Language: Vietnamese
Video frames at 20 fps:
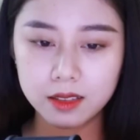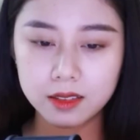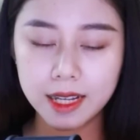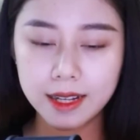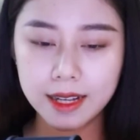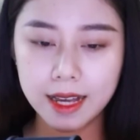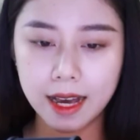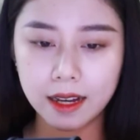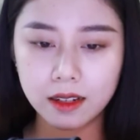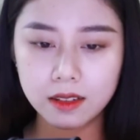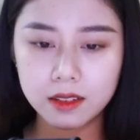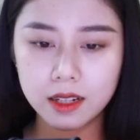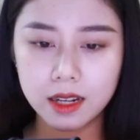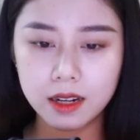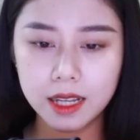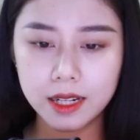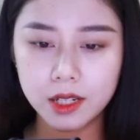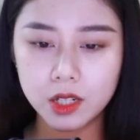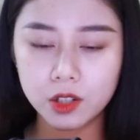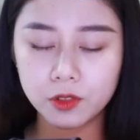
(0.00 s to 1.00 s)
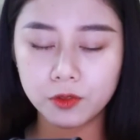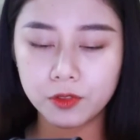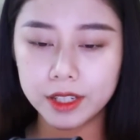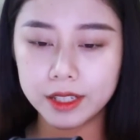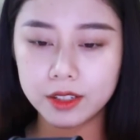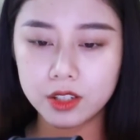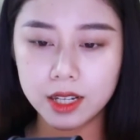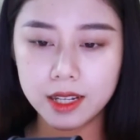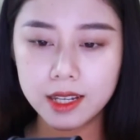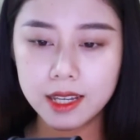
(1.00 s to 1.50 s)
Chắc hẳn để lên được
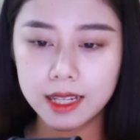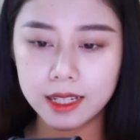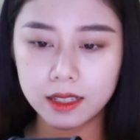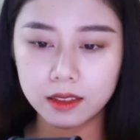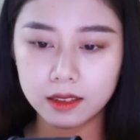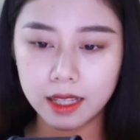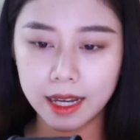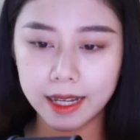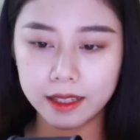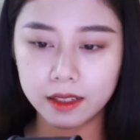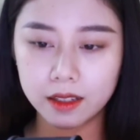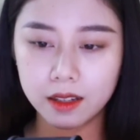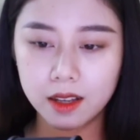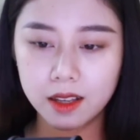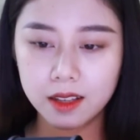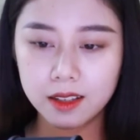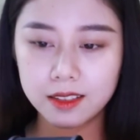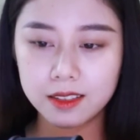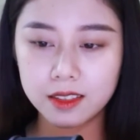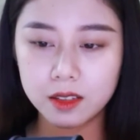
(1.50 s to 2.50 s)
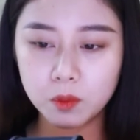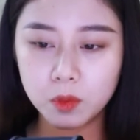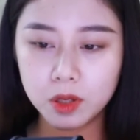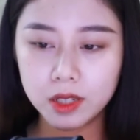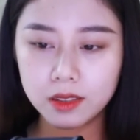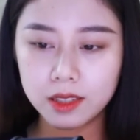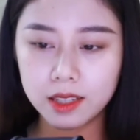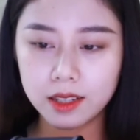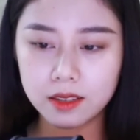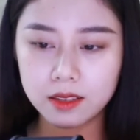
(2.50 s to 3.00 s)
vị trí hiện tại, những
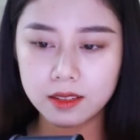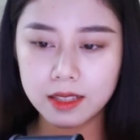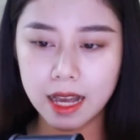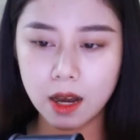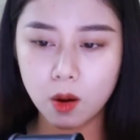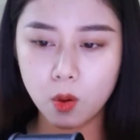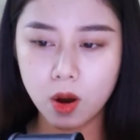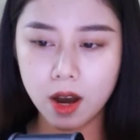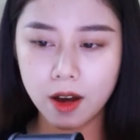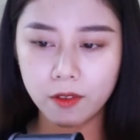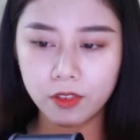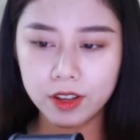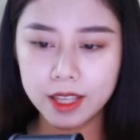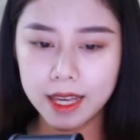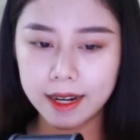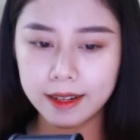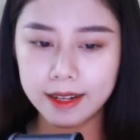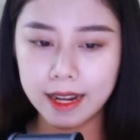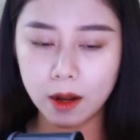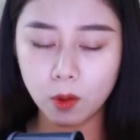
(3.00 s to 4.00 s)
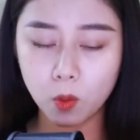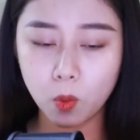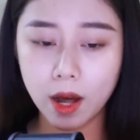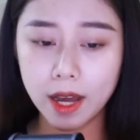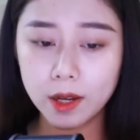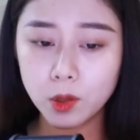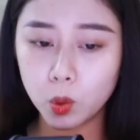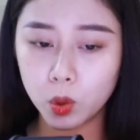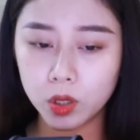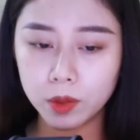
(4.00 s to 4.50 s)
bữa tiệc xa hoa với anh đã
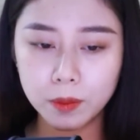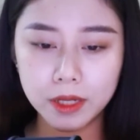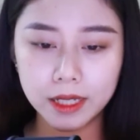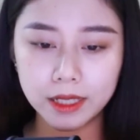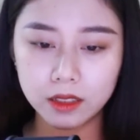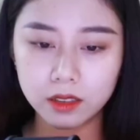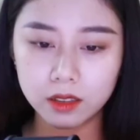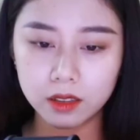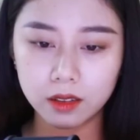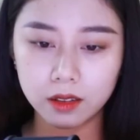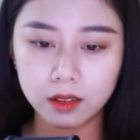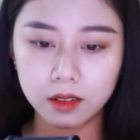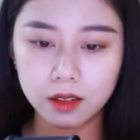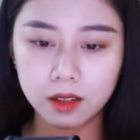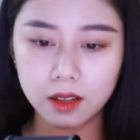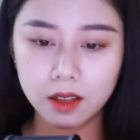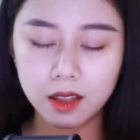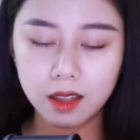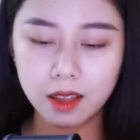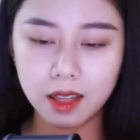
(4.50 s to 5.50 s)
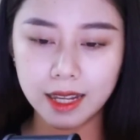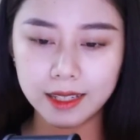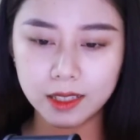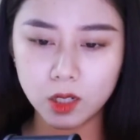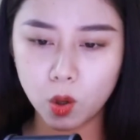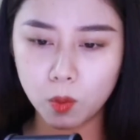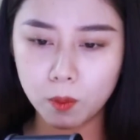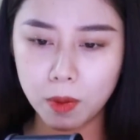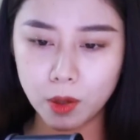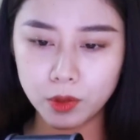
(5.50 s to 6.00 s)
quá đuổi bình thường. Anh
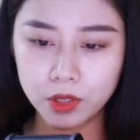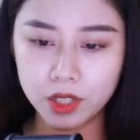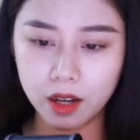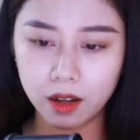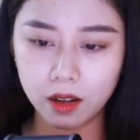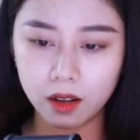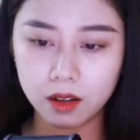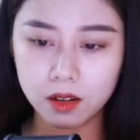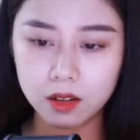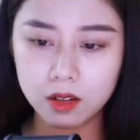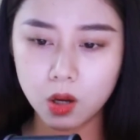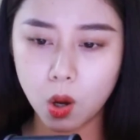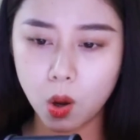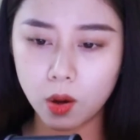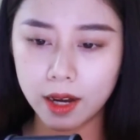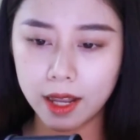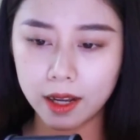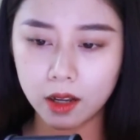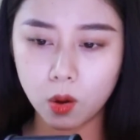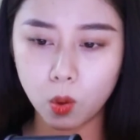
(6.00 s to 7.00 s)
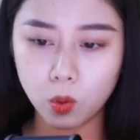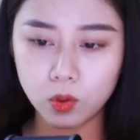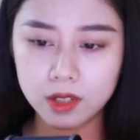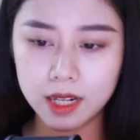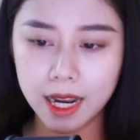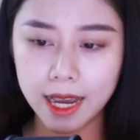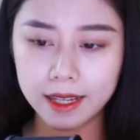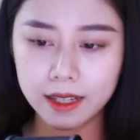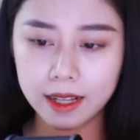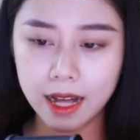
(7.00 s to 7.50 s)
không bao giờ còn là cậu
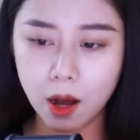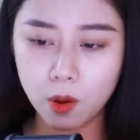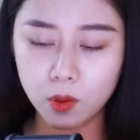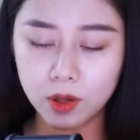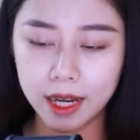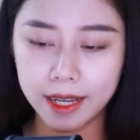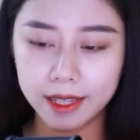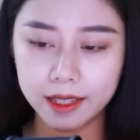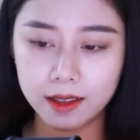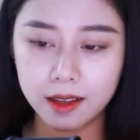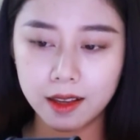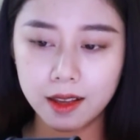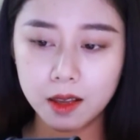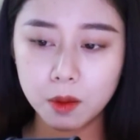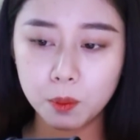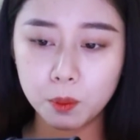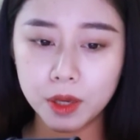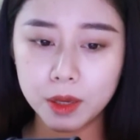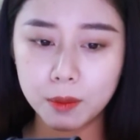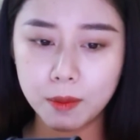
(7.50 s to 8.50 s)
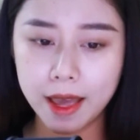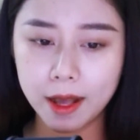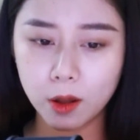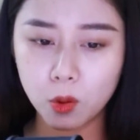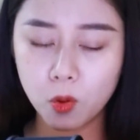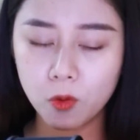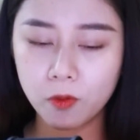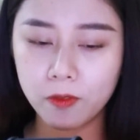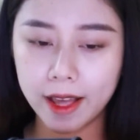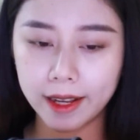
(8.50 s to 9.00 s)
trai cao gầy bị mẹ
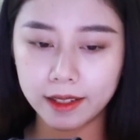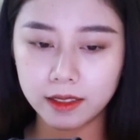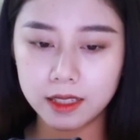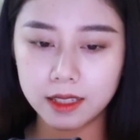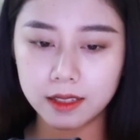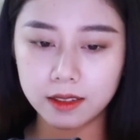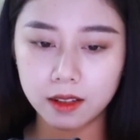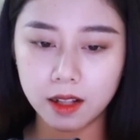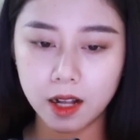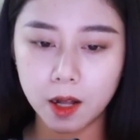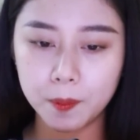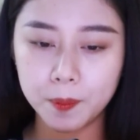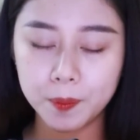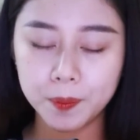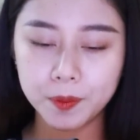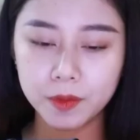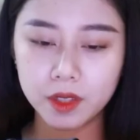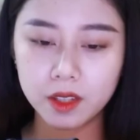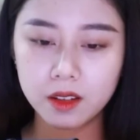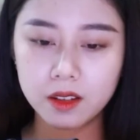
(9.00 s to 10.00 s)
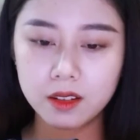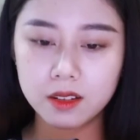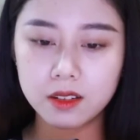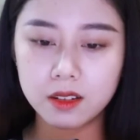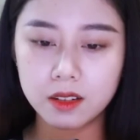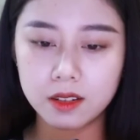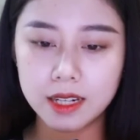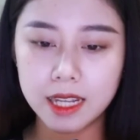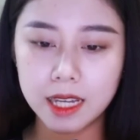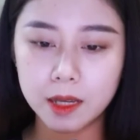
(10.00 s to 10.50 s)
cô phạt nhìn cơm.
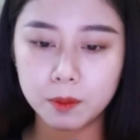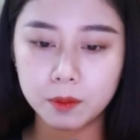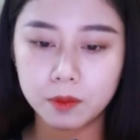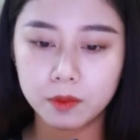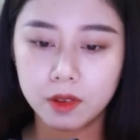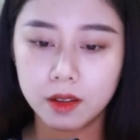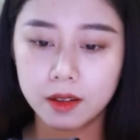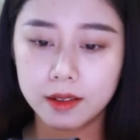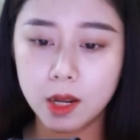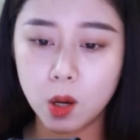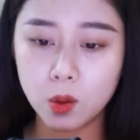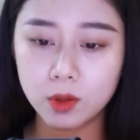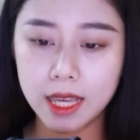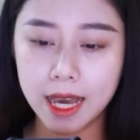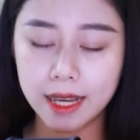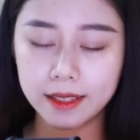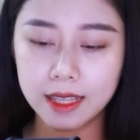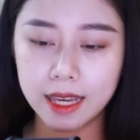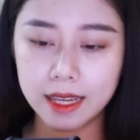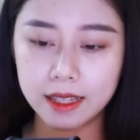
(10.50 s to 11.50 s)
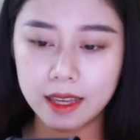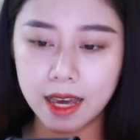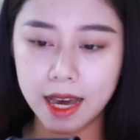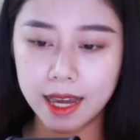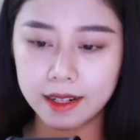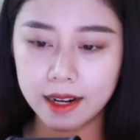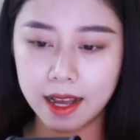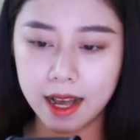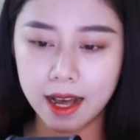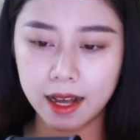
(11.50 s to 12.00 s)
Nửa đêm, đau dạ dày
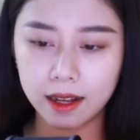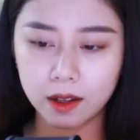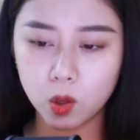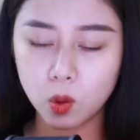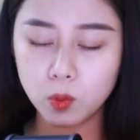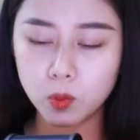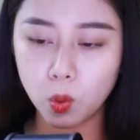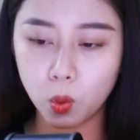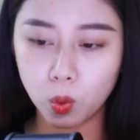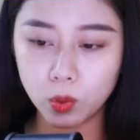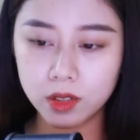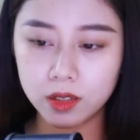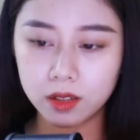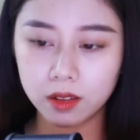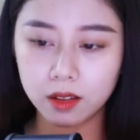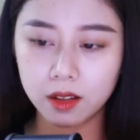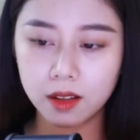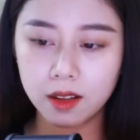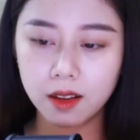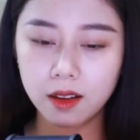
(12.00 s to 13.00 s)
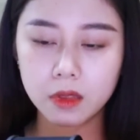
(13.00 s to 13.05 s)
hành hạ không ngủ được.